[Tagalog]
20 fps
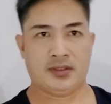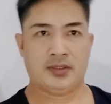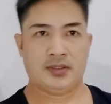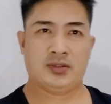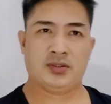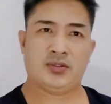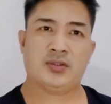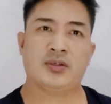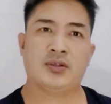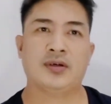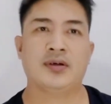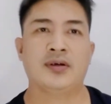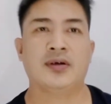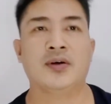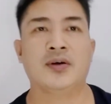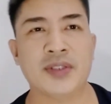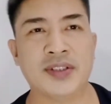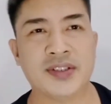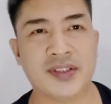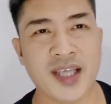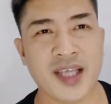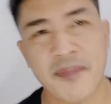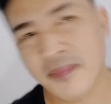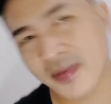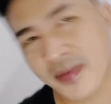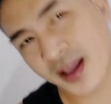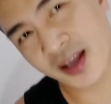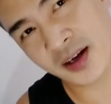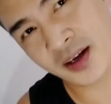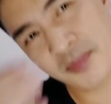so what's up
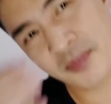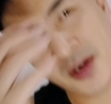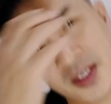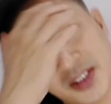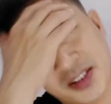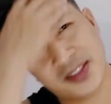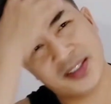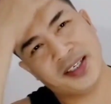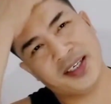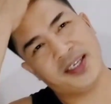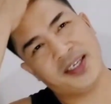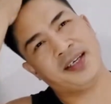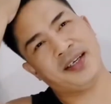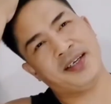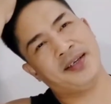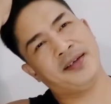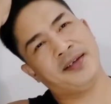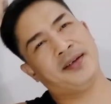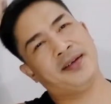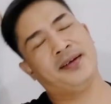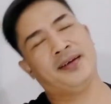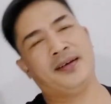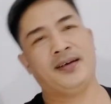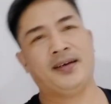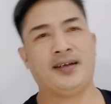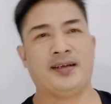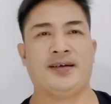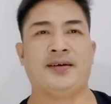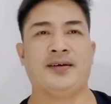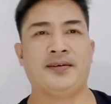mga kamelski
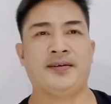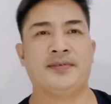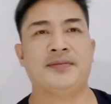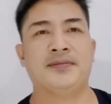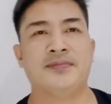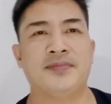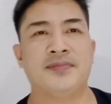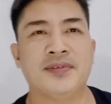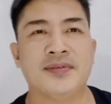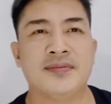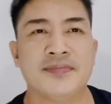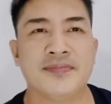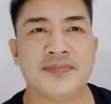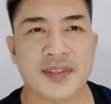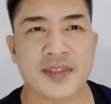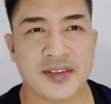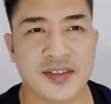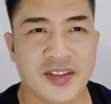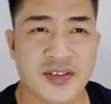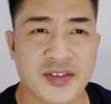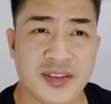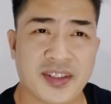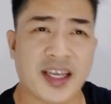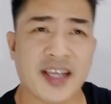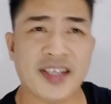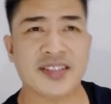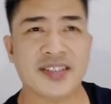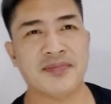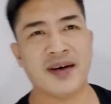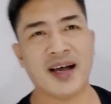um nandito na tayo
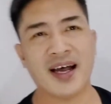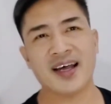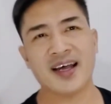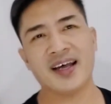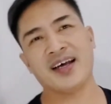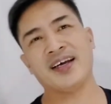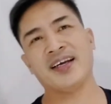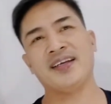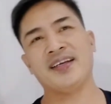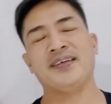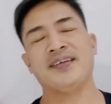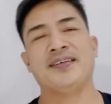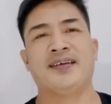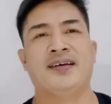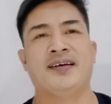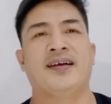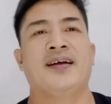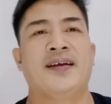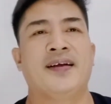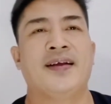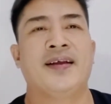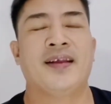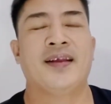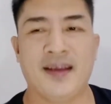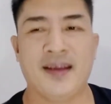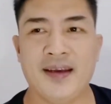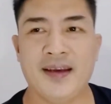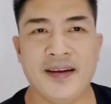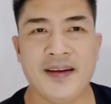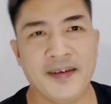sa bahay
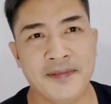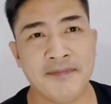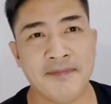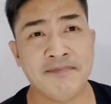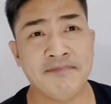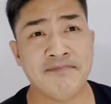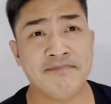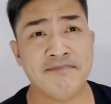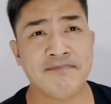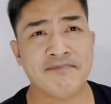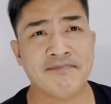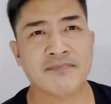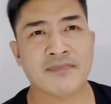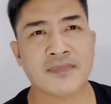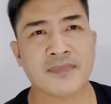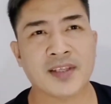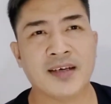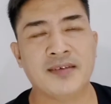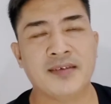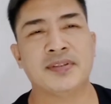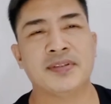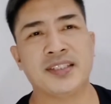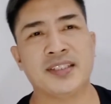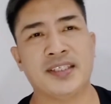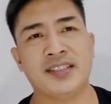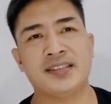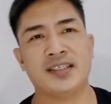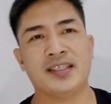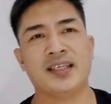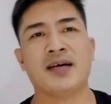and
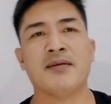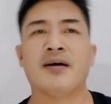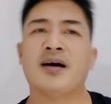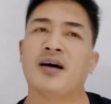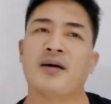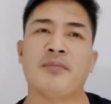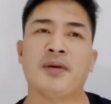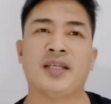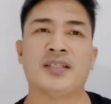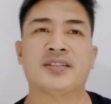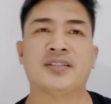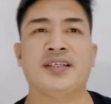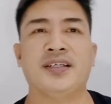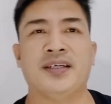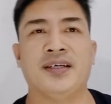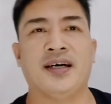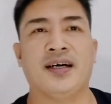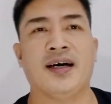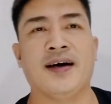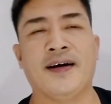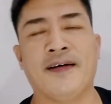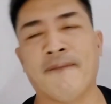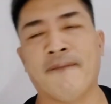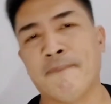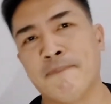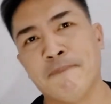pasensya na mga kamelski um